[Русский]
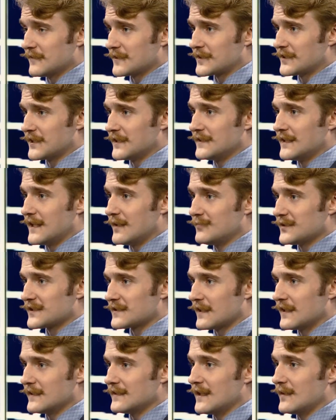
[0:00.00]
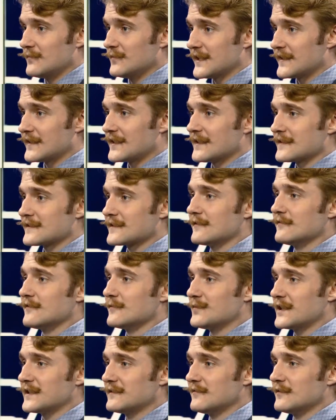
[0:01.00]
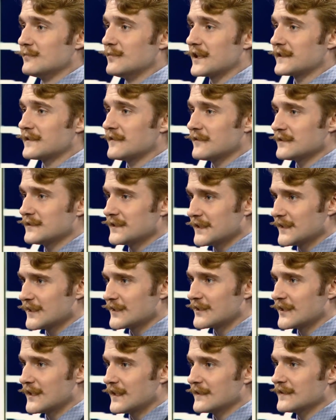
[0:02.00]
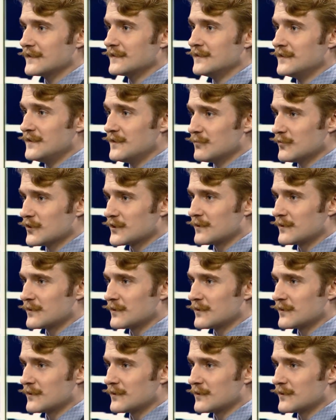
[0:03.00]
завершение описания американского предвыборного трэша не